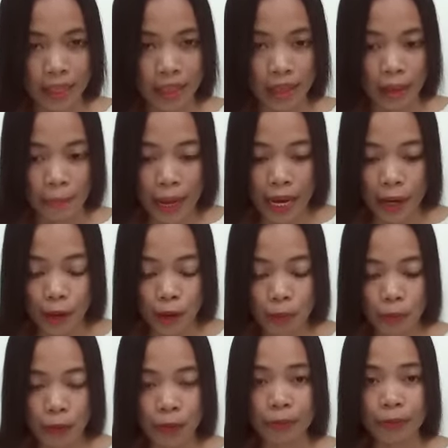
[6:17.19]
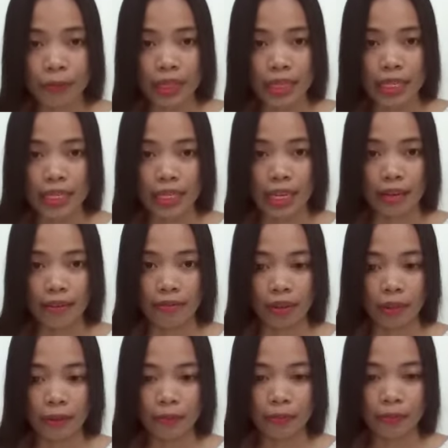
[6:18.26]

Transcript: na meron po si David.